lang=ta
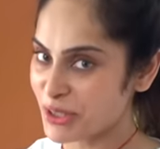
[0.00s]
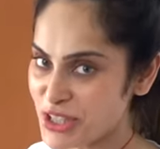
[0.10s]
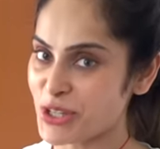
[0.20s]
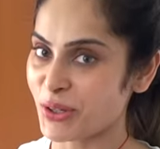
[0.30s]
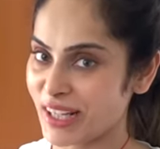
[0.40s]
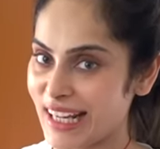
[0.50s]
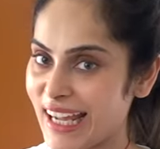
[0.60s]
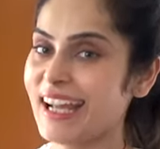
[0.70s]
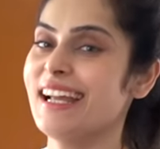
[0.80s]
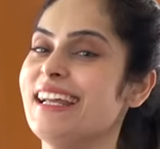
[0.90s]
முடித்த
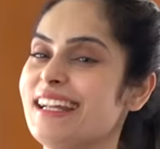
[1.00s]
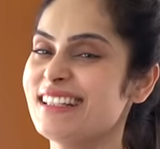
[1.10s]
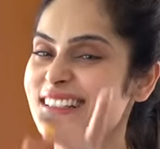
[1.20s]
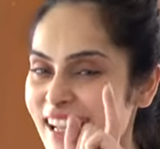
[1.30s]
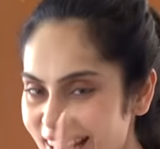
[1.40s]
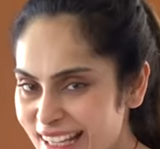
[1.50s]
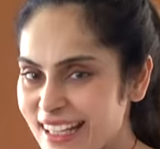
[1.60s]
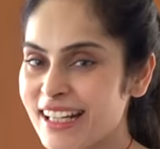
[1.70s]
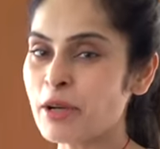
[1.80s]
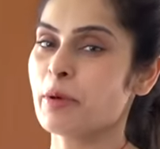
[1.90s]
உடனே
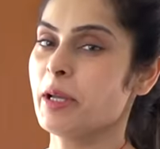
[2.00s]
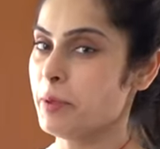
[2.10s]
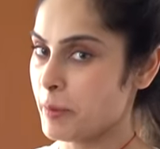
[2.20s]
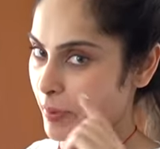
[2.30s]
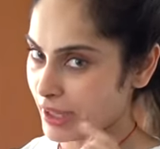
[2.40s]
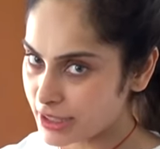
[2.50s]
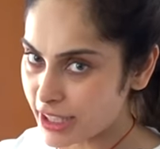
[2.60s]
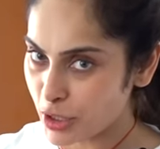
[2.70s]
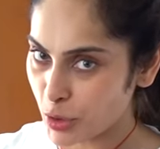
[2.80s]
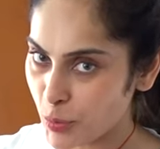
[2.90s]
டெய்லி நம்ம எப்படி பல்
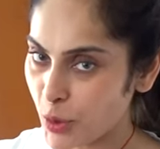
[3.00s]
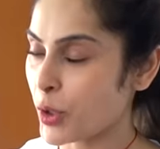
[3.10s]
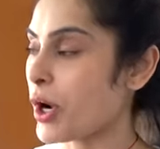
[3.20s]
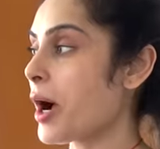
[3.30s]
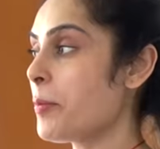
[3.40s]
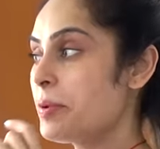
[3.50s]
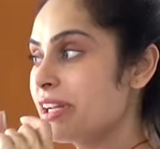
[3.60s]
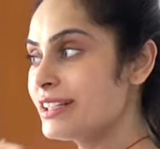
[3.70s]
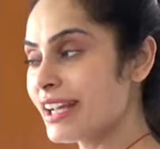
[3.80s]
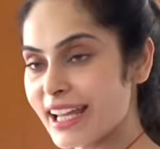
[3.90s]
தேய்க்கிறோமோ
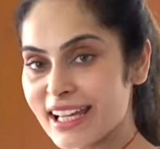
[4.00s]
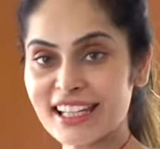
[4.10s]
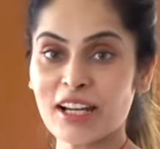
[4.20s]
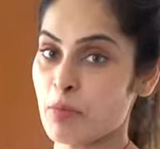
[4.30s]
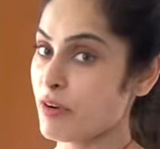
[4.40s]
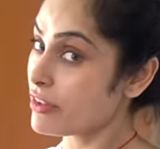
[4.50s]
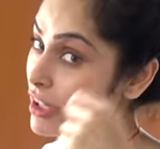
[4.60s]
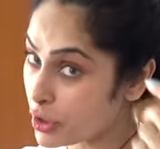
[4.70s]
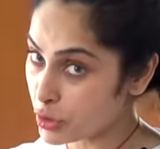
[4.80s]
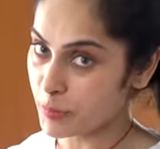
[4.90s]
அப்படி டெய்லி நம்ம
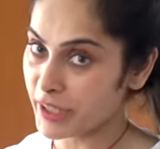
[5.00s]
ஒர்க் அவுட்